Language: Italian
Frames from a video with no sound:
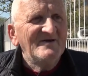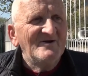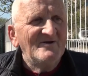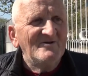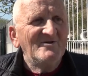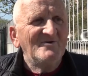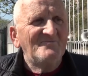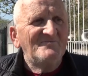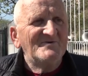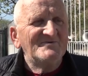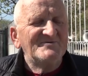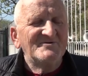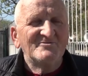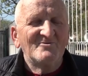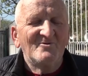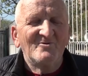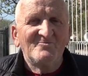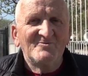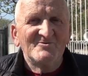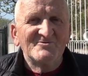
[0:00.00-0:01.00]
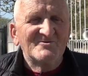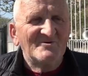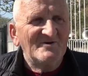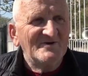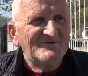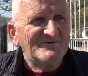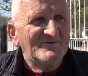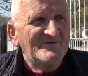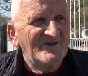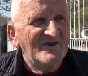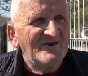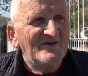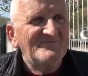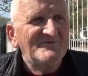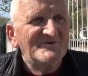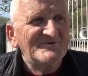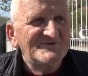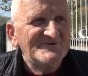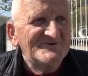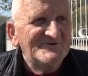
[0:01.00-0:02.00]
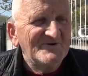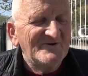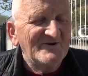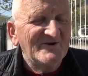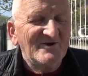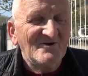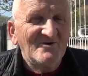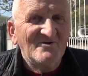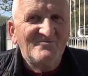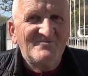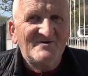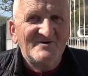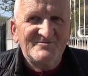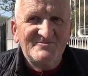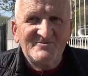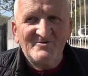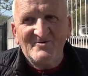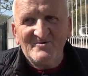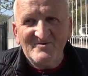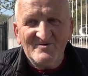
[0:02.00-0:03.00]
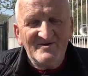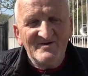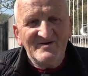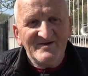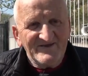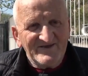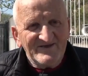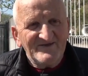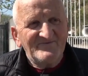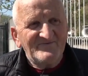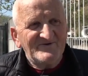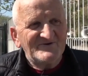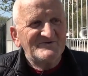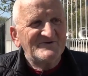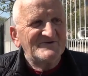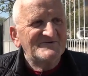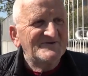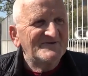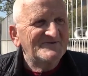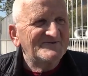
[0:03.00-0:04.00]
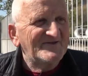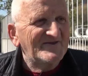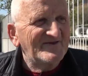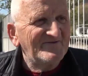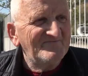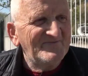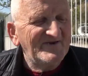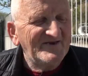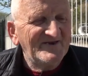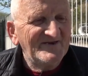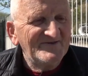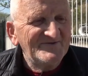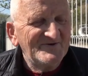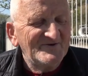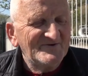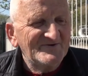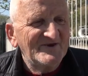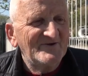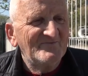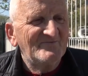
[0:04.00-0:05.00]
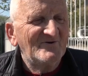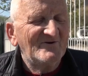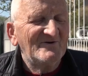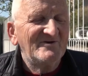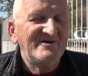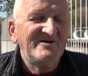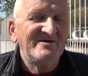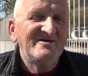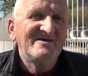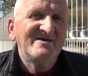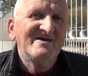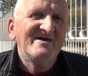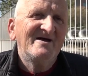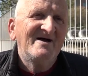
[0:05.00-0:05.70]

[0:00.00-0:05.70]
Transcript: gli ho portato l'opuscoletto della processione che l'ho fatto che facesse stare bene a Dio Silvio lì